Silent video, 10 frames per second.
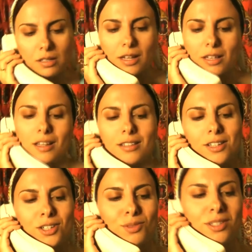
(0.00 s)
Sen
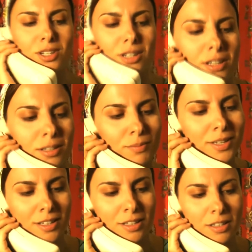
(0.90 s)
yandın şimdi Dicle
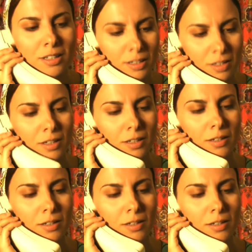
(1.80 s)
Hanım yandın.